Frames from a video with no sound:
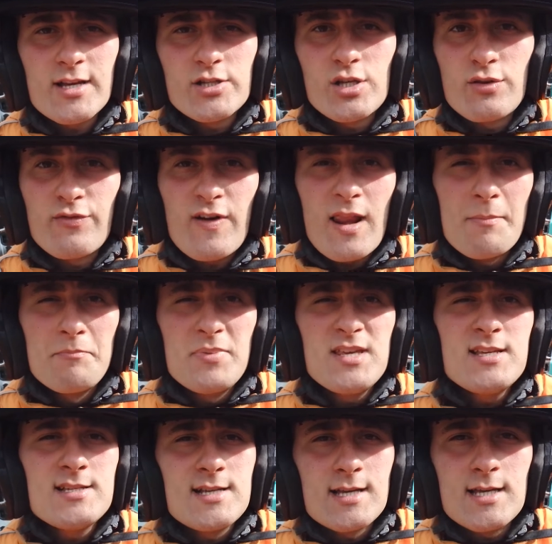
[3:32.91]
Que a gente fala
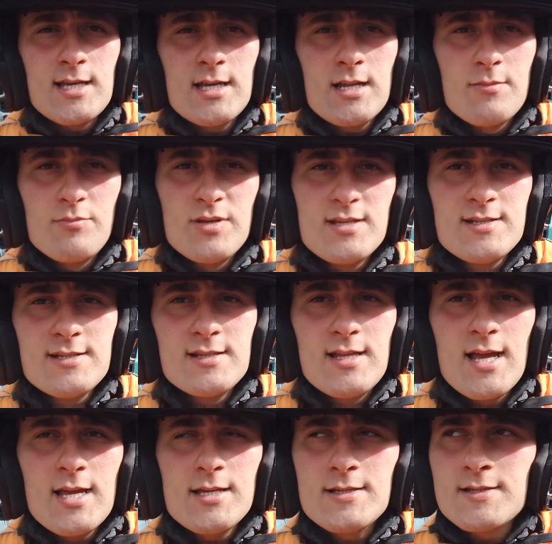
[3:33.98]
busy aqui, né? Busy
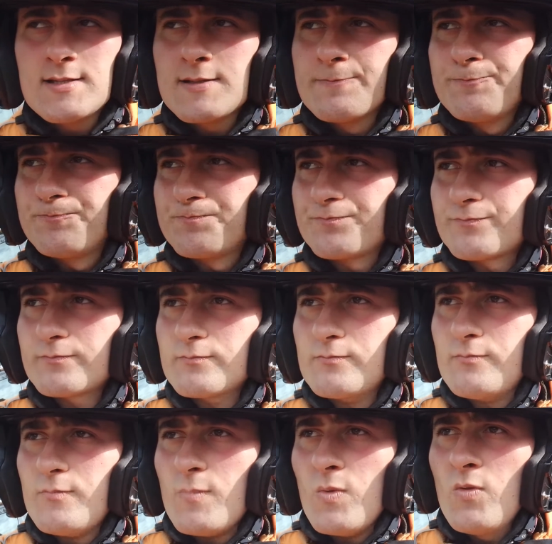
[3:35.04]
days
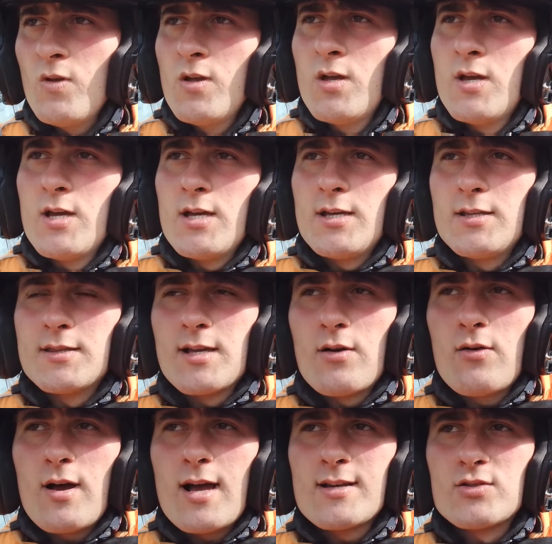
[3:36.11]

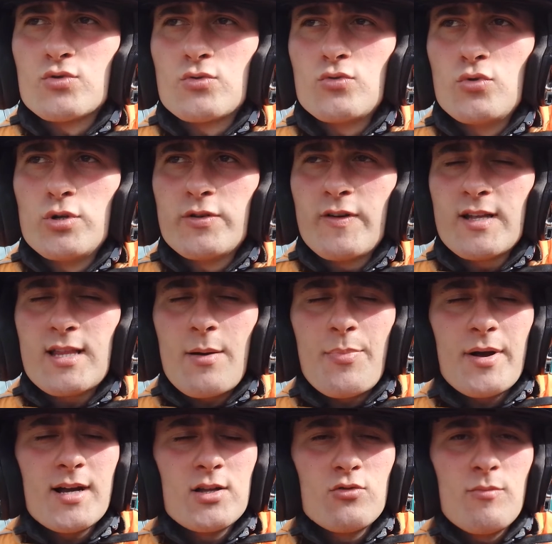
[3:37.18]
então a Sturge vai estar tá
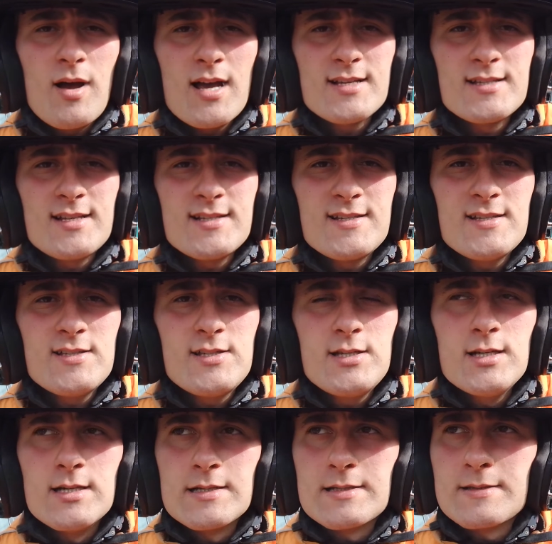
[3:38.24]
pagando mais nesses
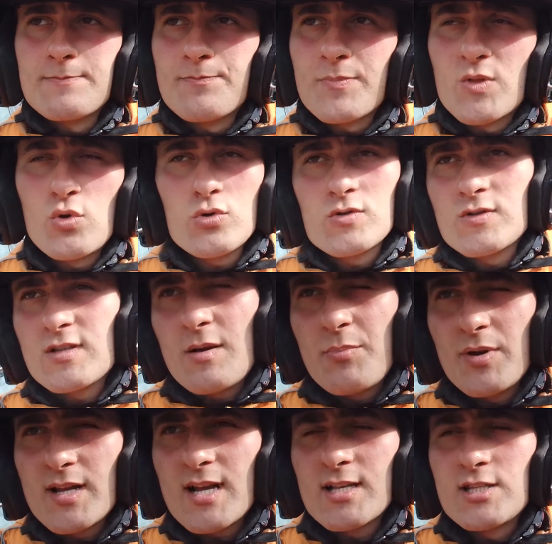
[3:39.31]
dias. Todos os
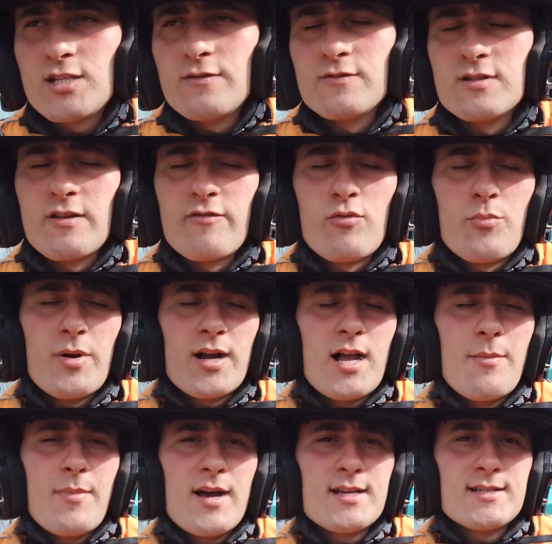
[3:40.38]
aplicativos né, vão
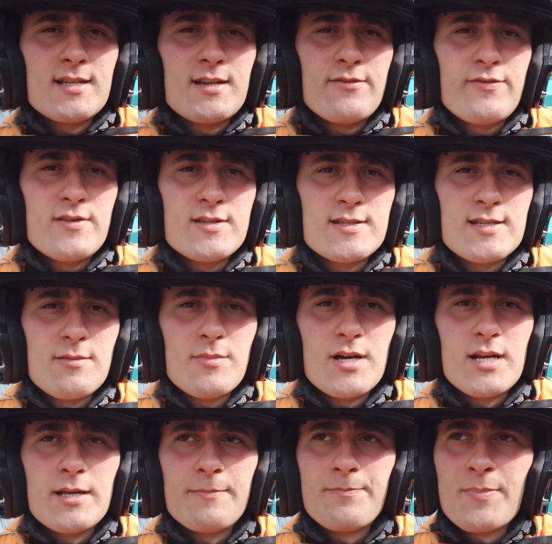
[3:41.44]
pagar mais ali fim de
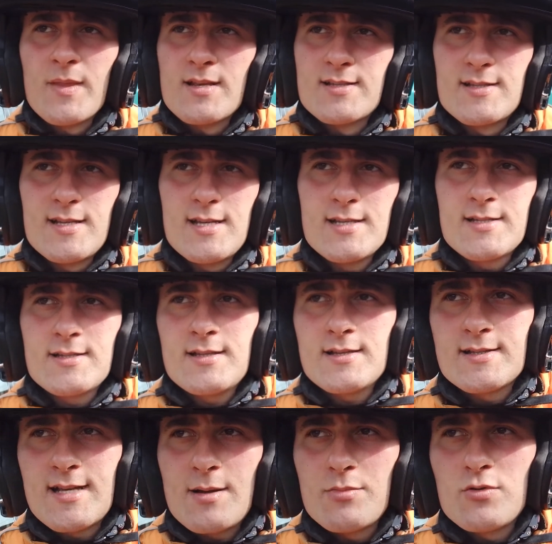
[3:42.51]
semana.
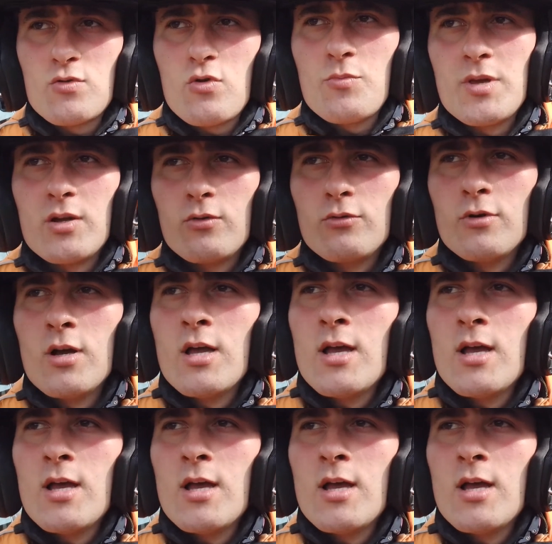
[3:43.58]
Sexta, sábado e domingo.